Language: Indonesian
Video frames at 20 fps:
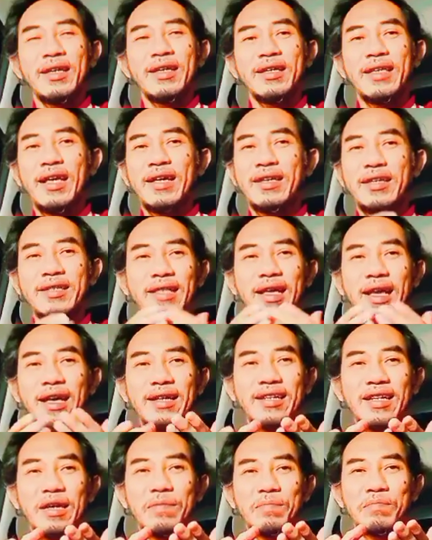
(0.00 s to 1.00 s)
ya kita
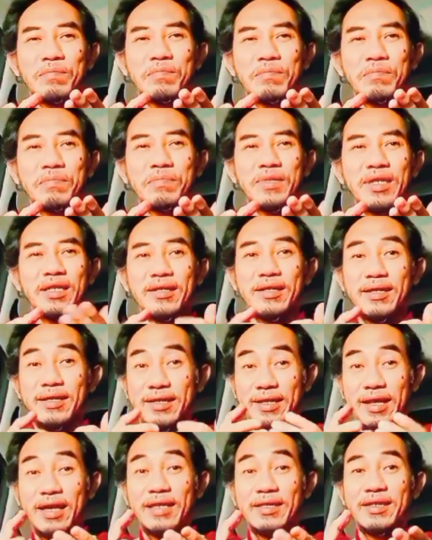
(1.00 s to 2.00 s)
anggap dia